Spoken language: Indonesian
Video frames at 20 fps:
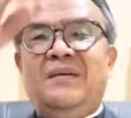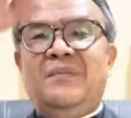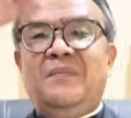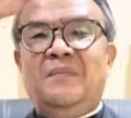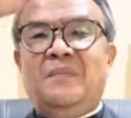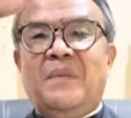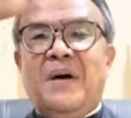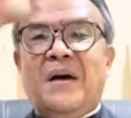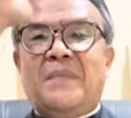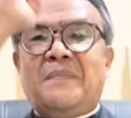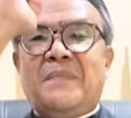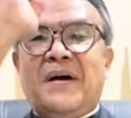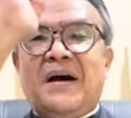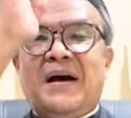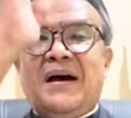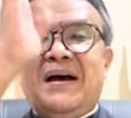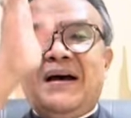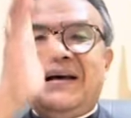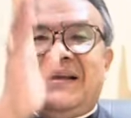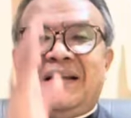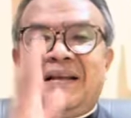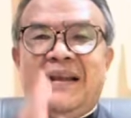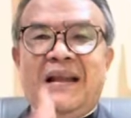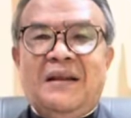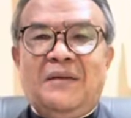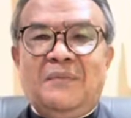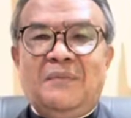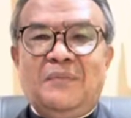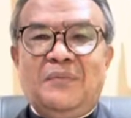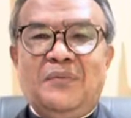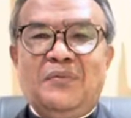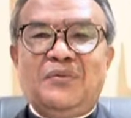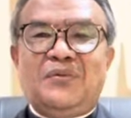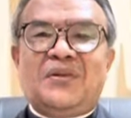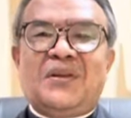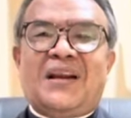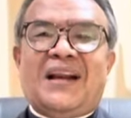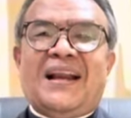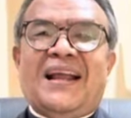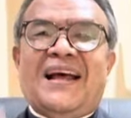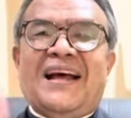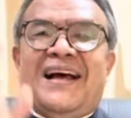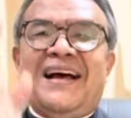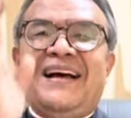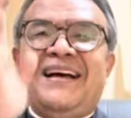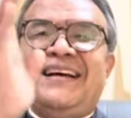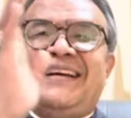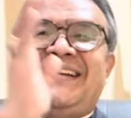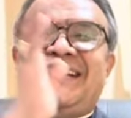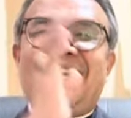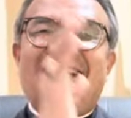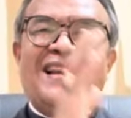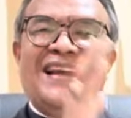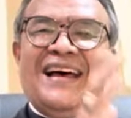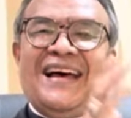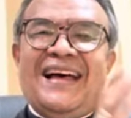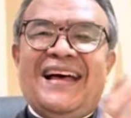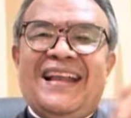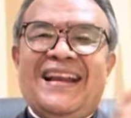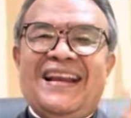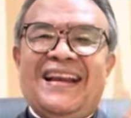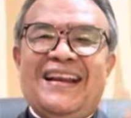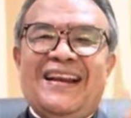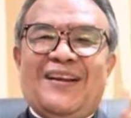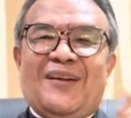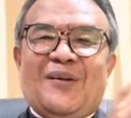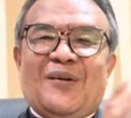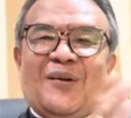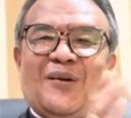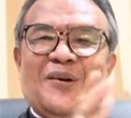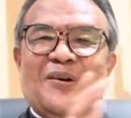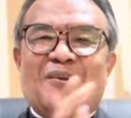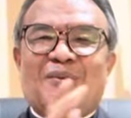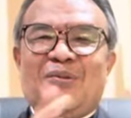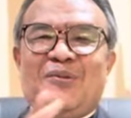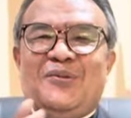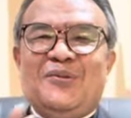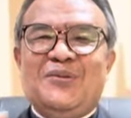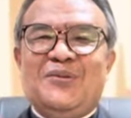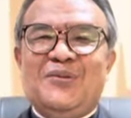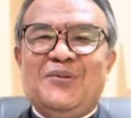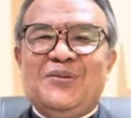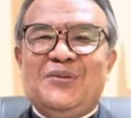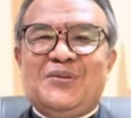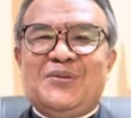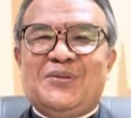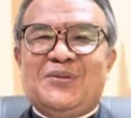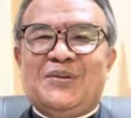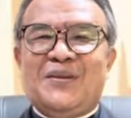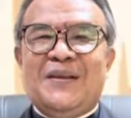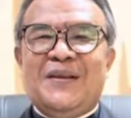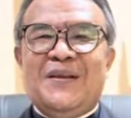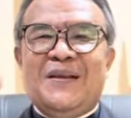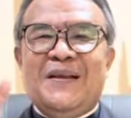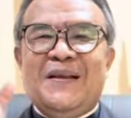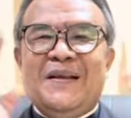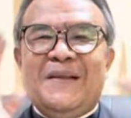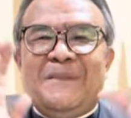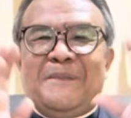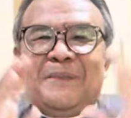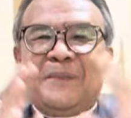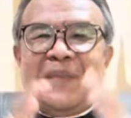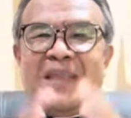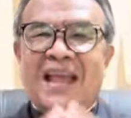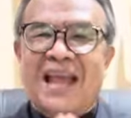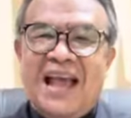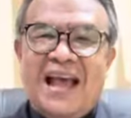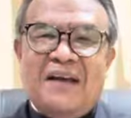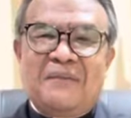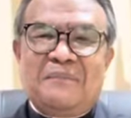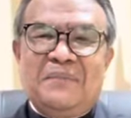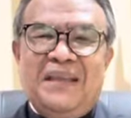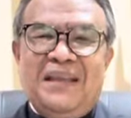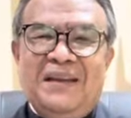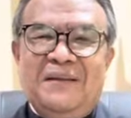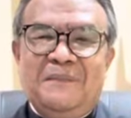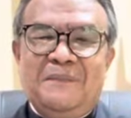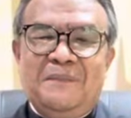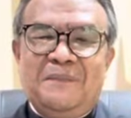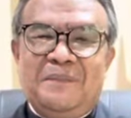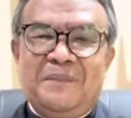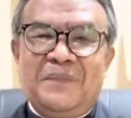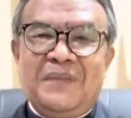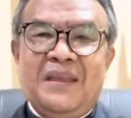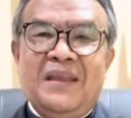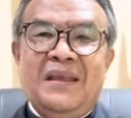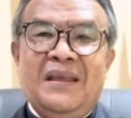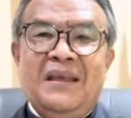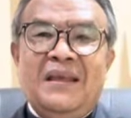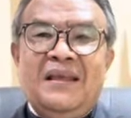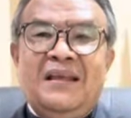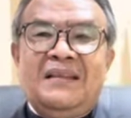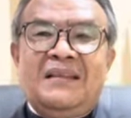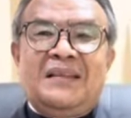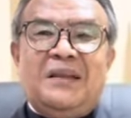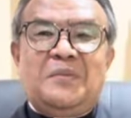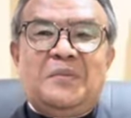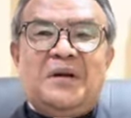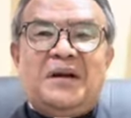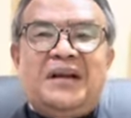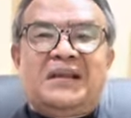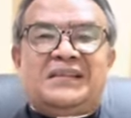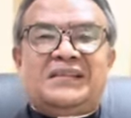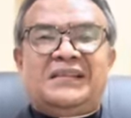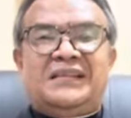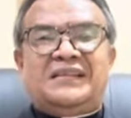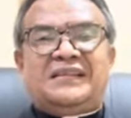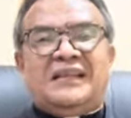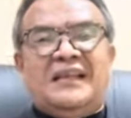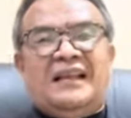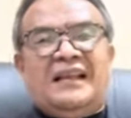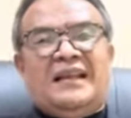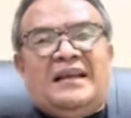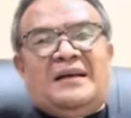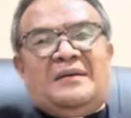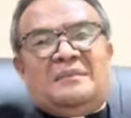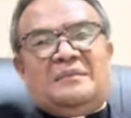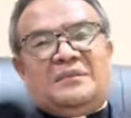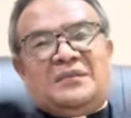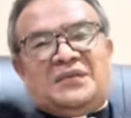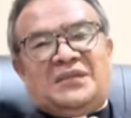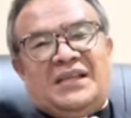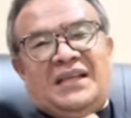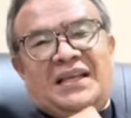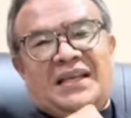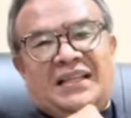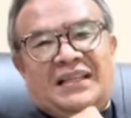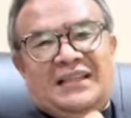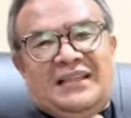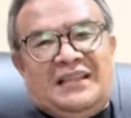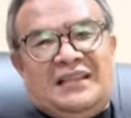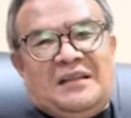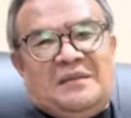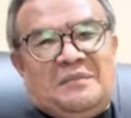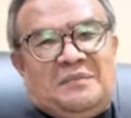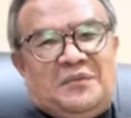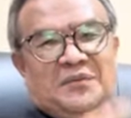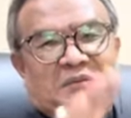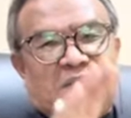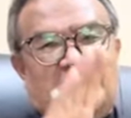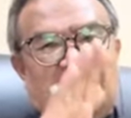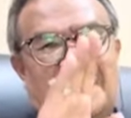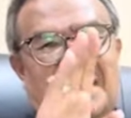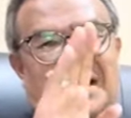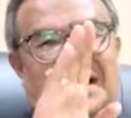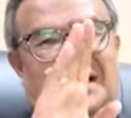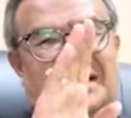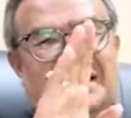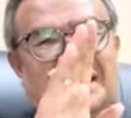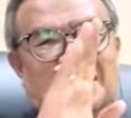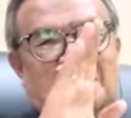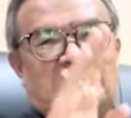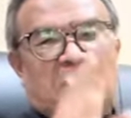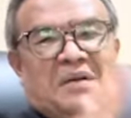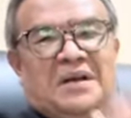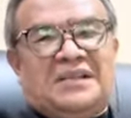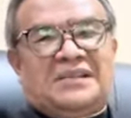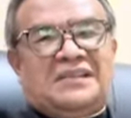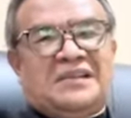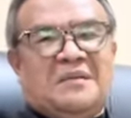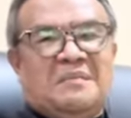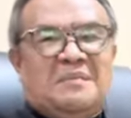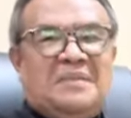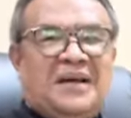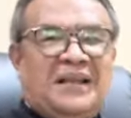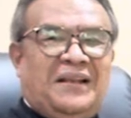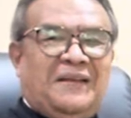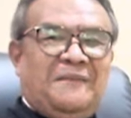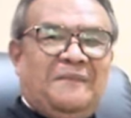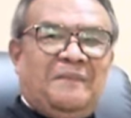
Bapa dan Putra dan Roh Kudus. Amin. Terima kasih, salam sehat tetap semangat tanpa sambat